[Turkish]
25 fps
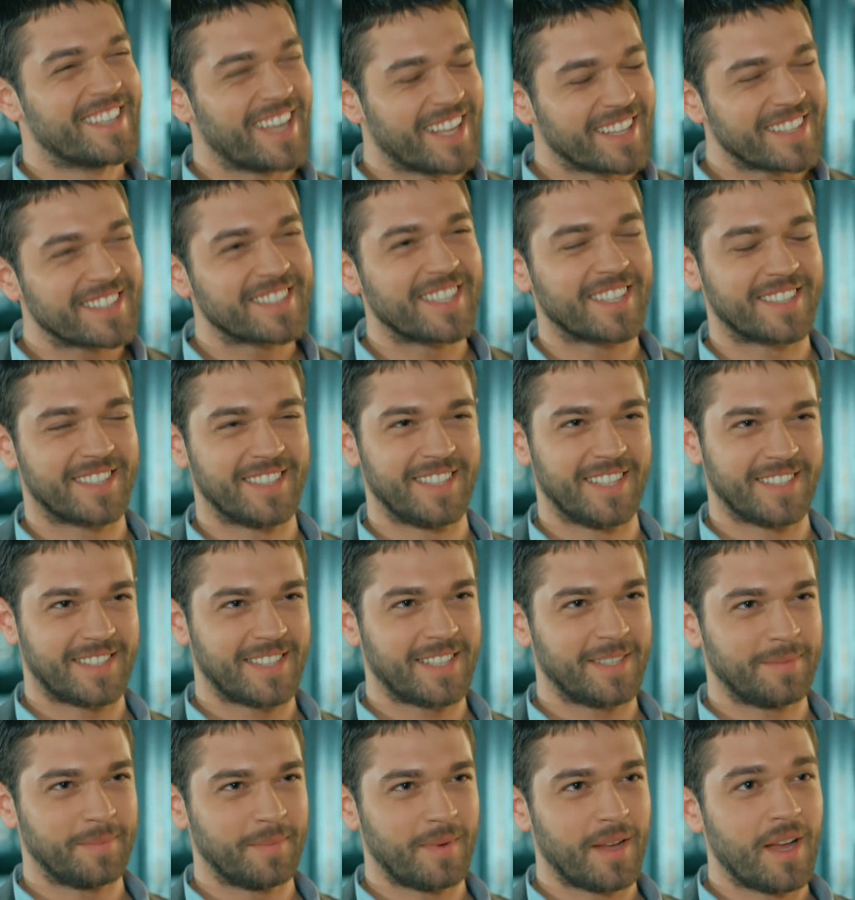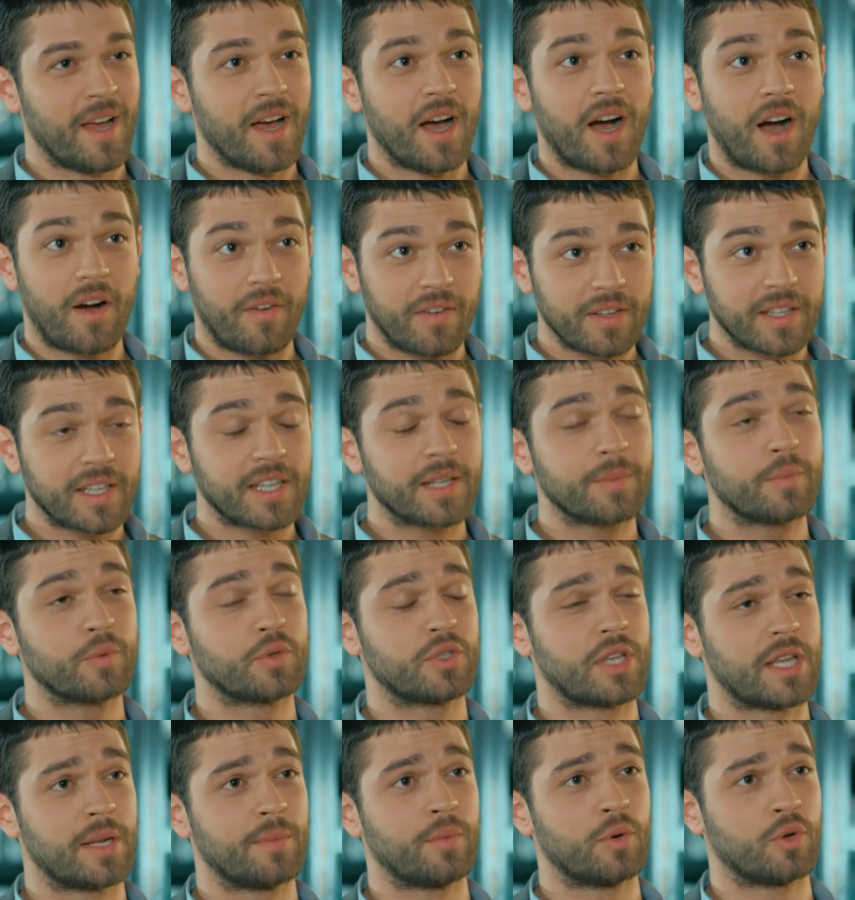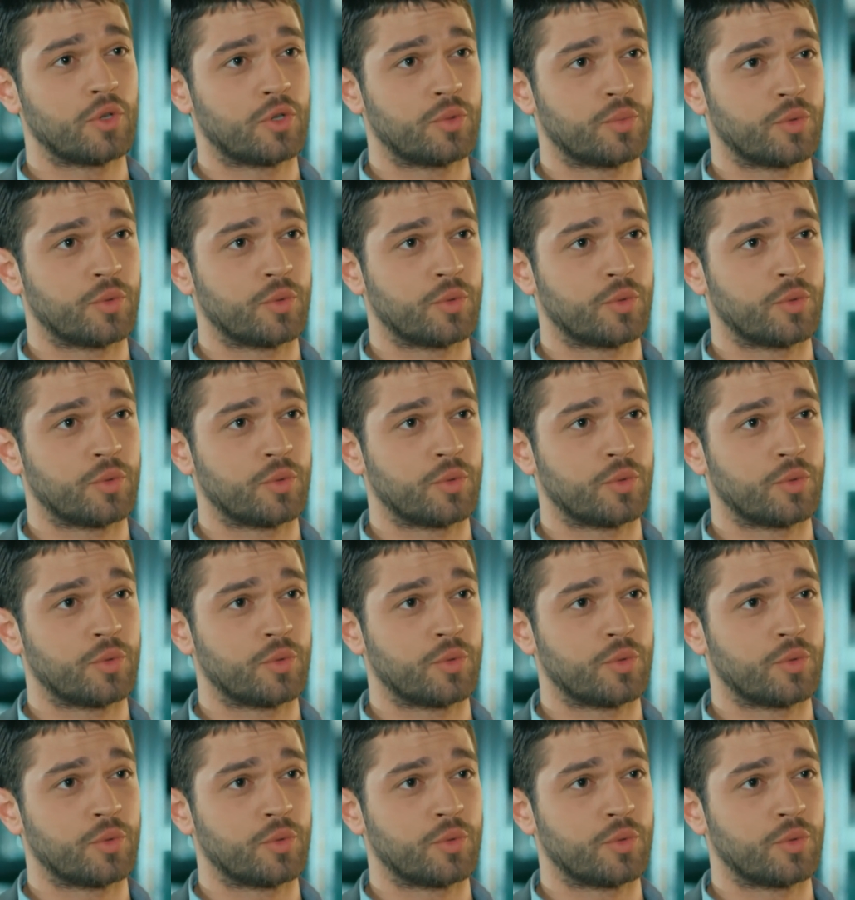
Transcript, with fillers: Yalnız hatırlatırım. Havalanıp üzerime